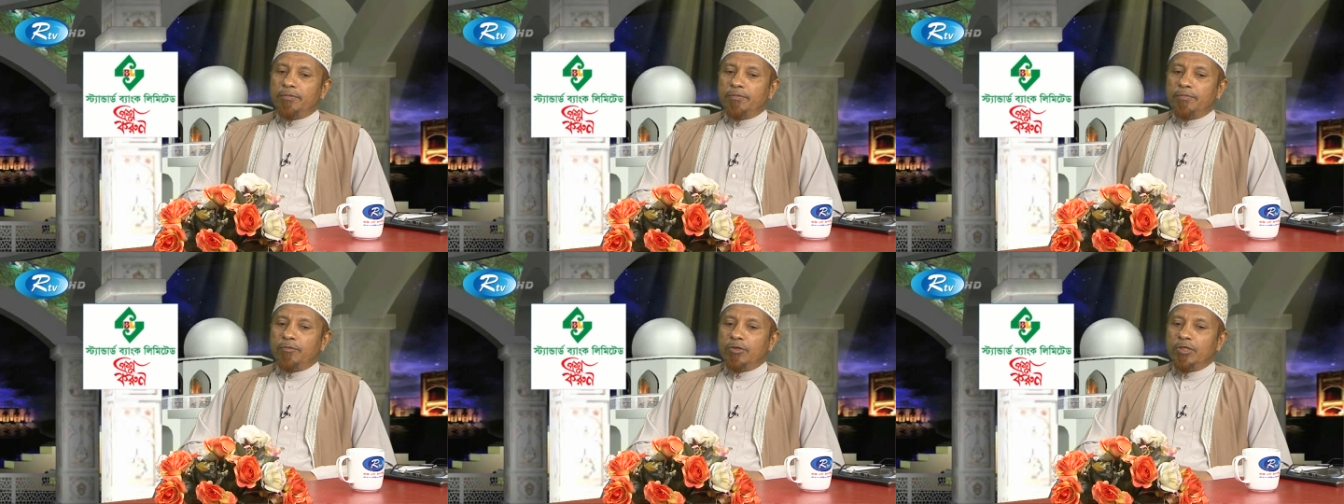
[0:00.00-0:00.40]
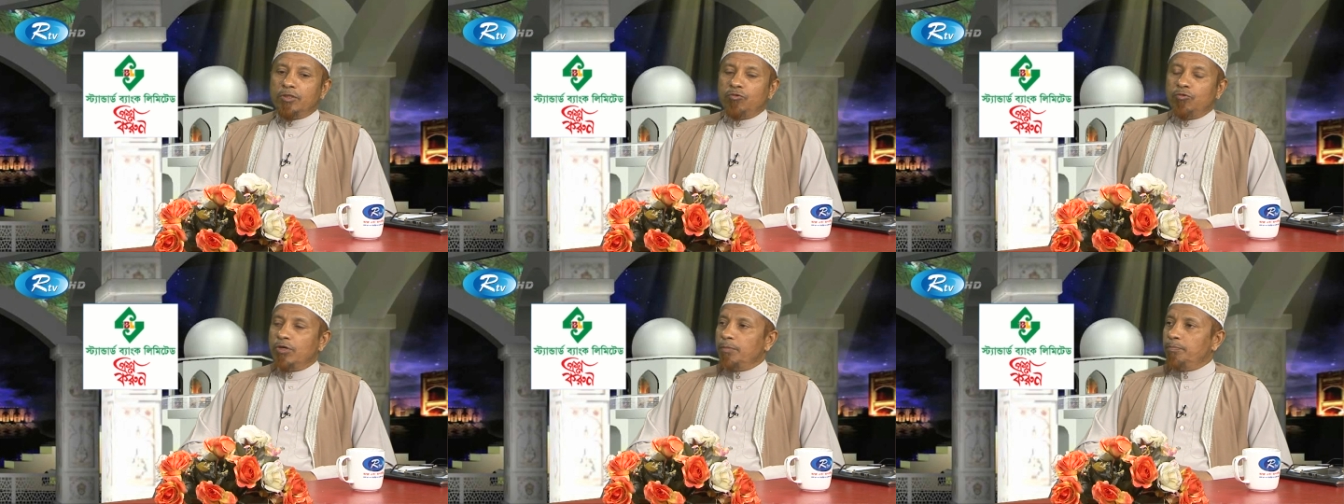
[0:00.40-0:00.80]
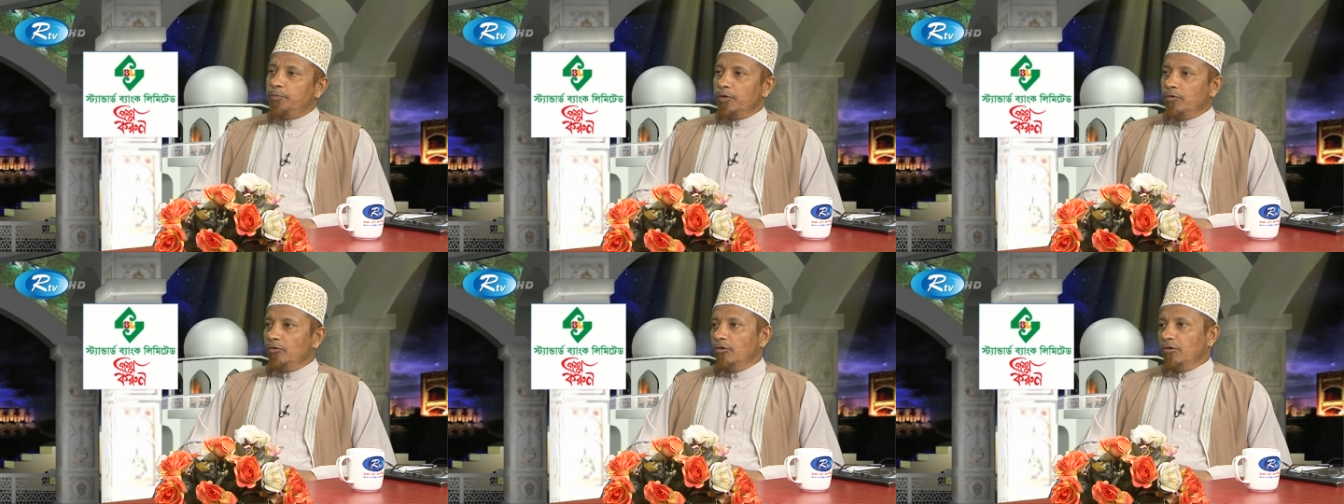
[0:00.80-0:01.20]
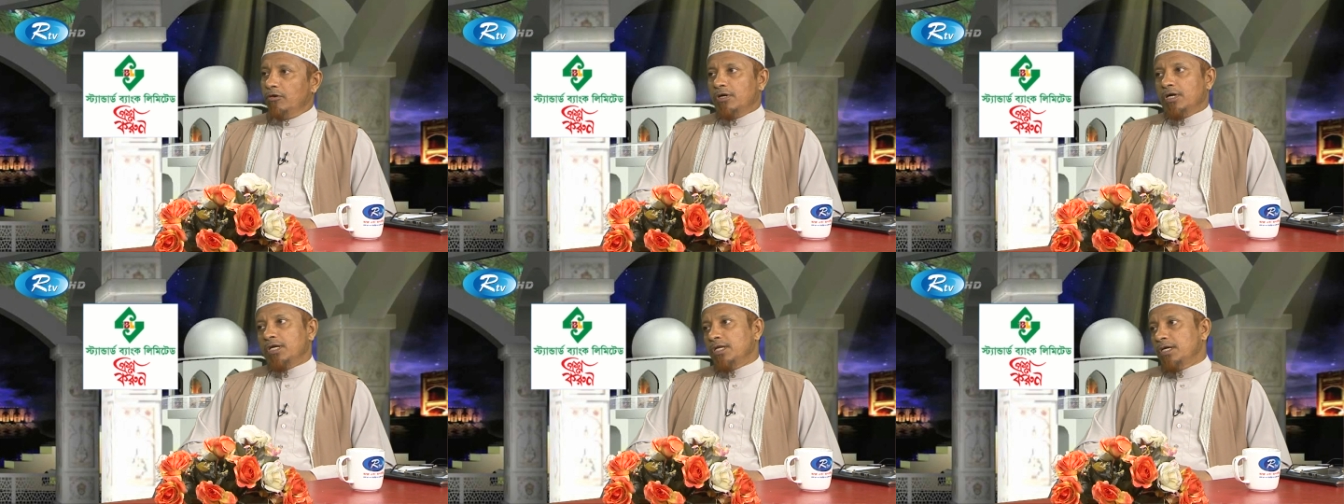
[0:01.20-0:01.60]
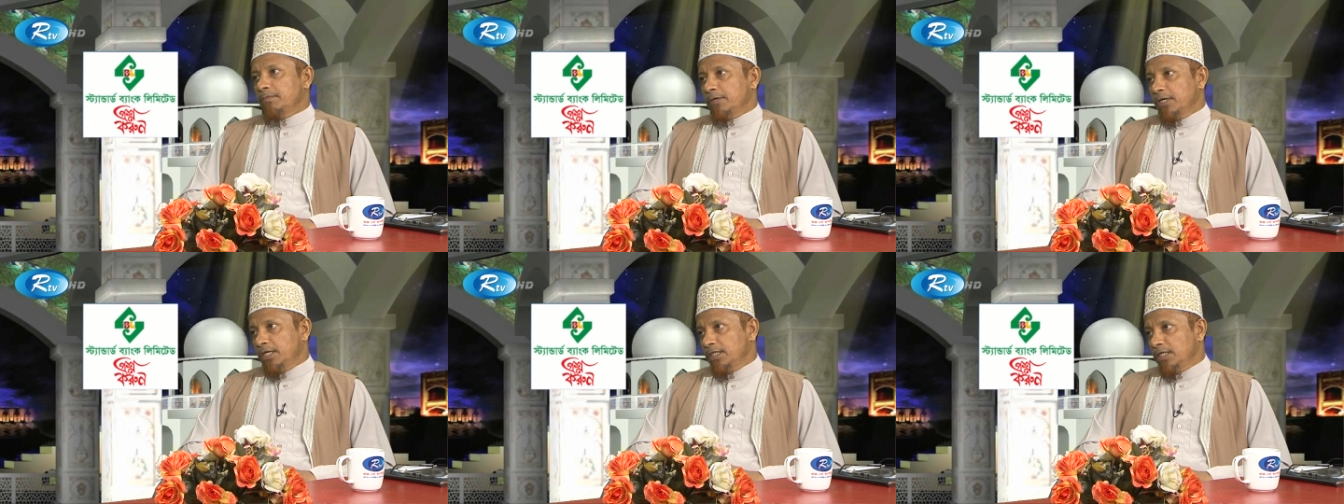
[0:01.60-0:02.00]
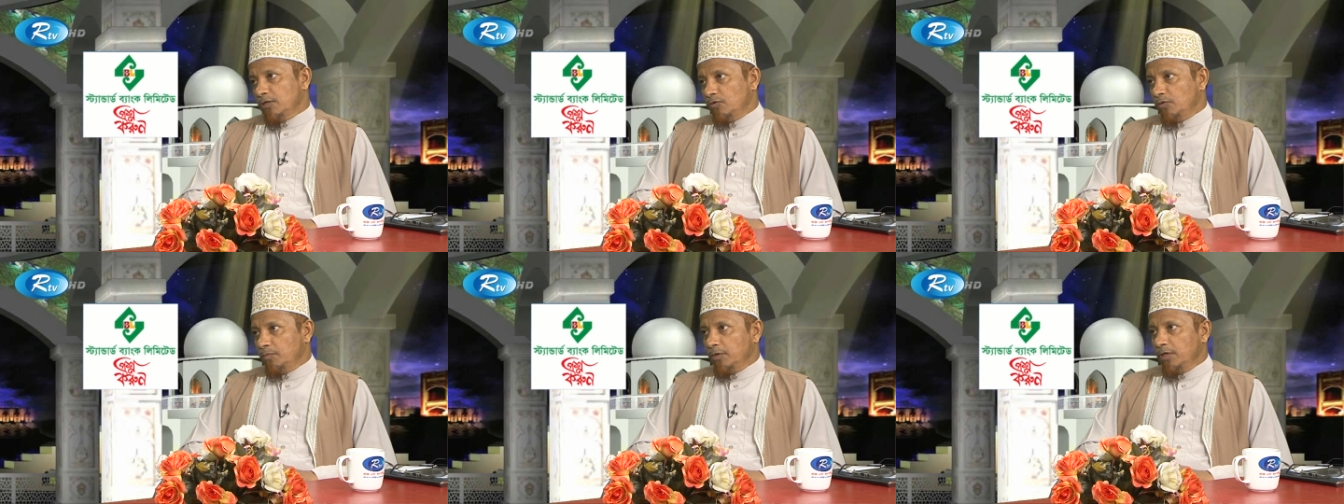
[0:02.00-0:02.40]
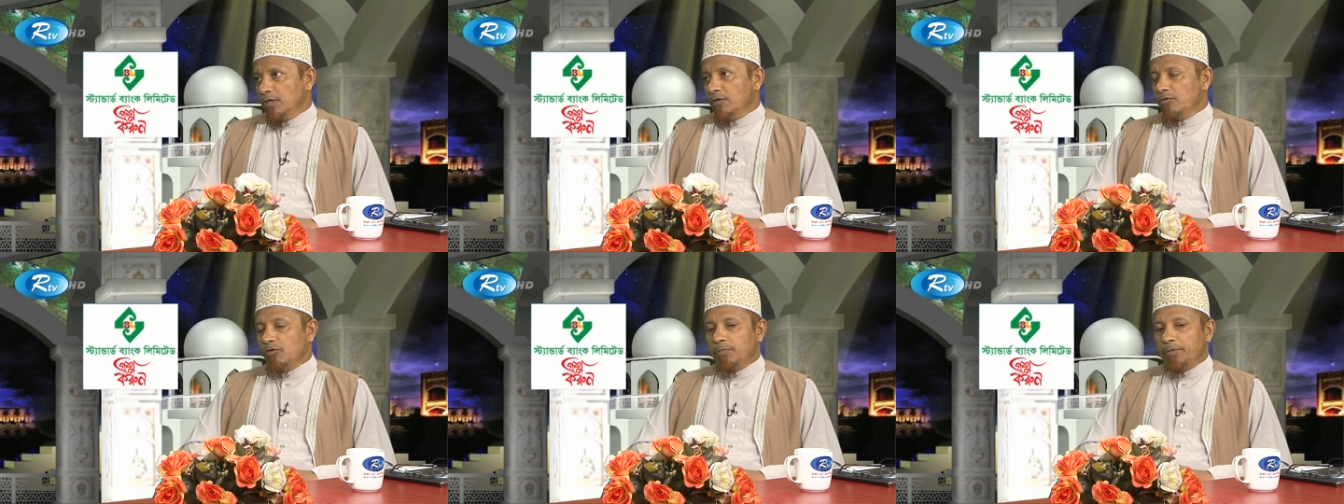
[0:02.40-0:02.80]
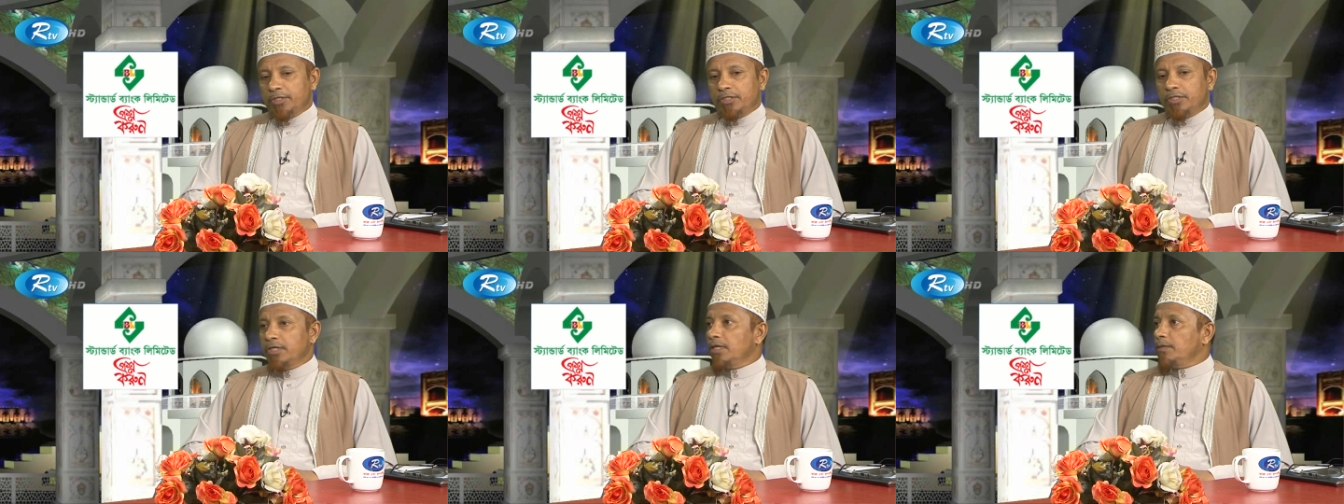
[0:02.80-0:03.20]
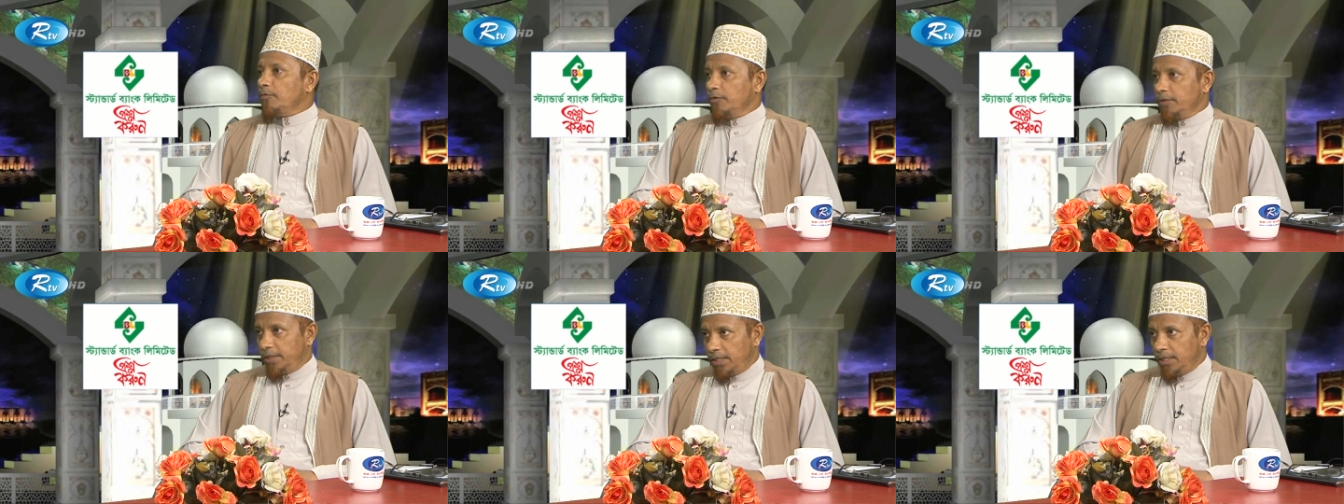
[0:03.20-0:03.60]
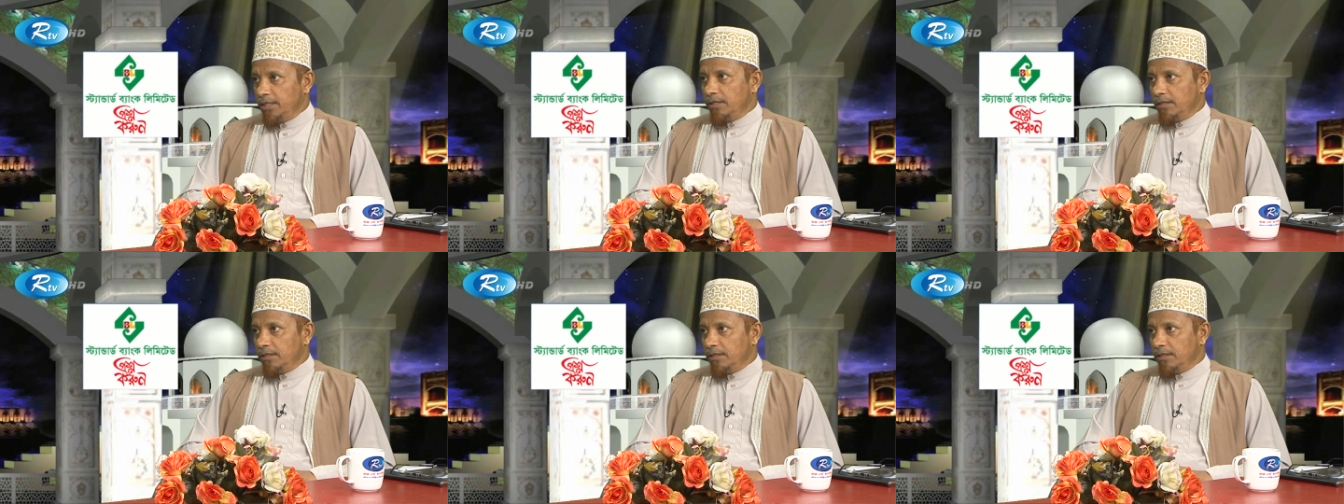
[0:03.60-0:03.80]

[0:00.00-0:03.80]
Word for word: অলে তুকব্বিরুল্লাহ আলামা হাদাকুম ওবাশিরিল মহসিন